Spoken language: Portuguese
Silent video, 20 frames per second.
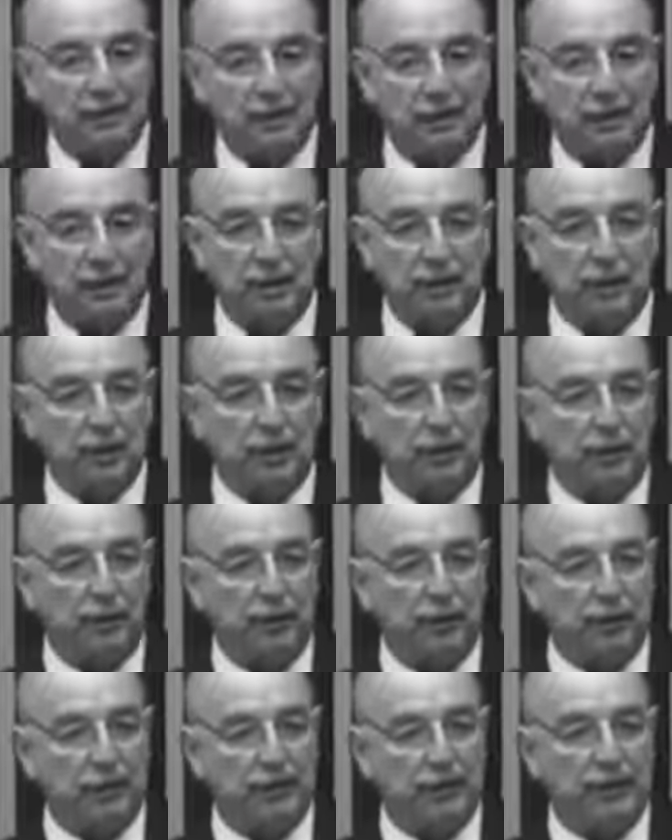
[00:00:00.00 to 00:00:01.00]
Já tem uma
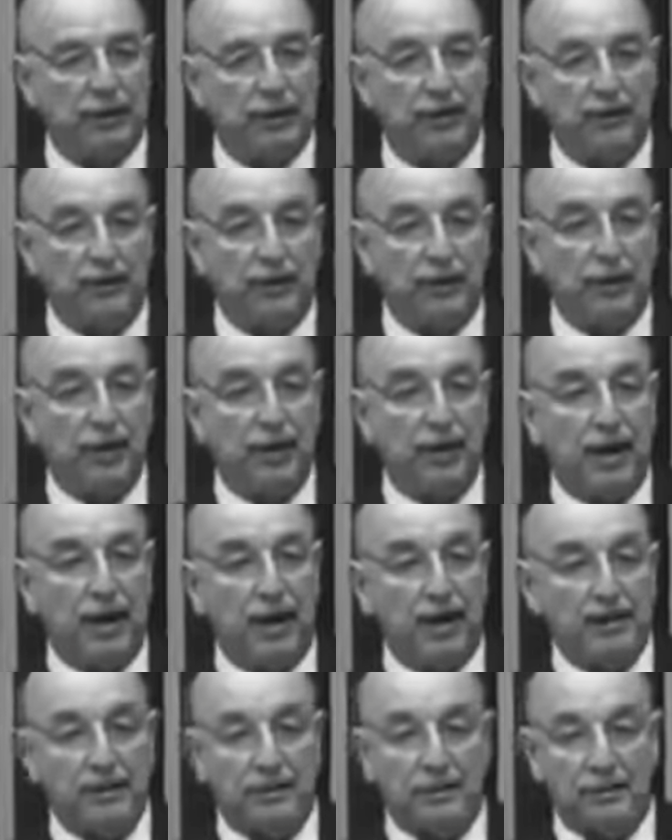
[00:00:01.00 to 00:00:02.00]
campanha na internet: fique em
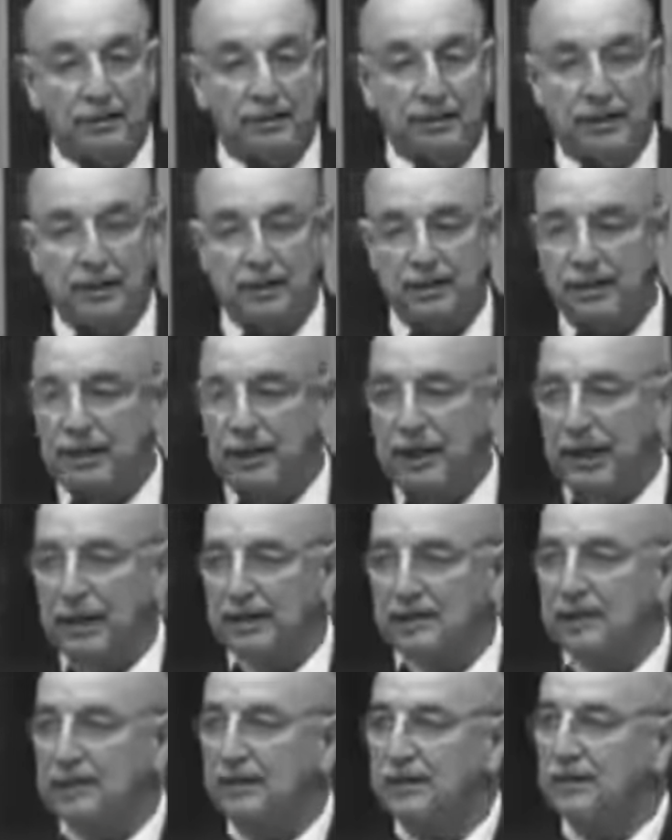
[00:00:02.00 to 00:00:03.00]
casa, não saia de
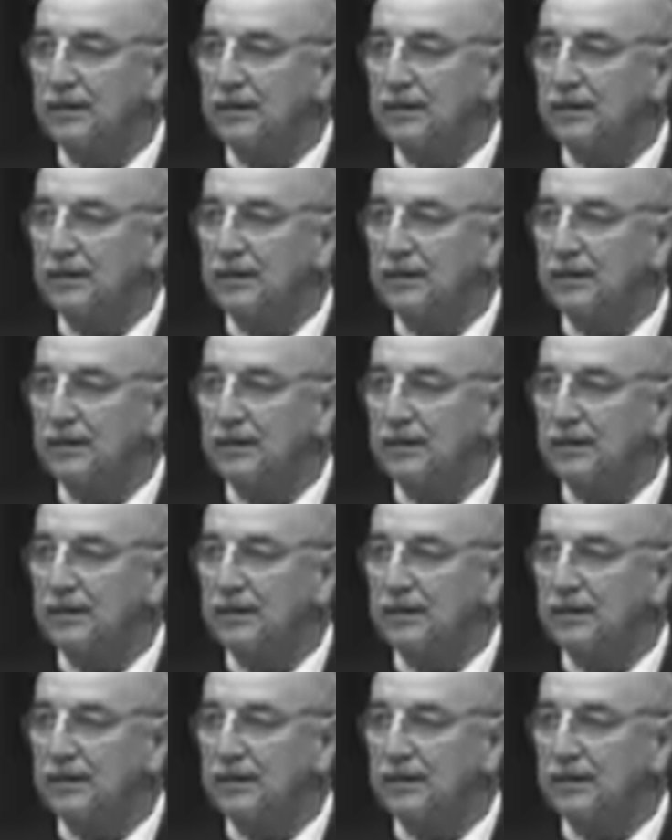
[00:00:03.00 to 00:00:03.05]
casa.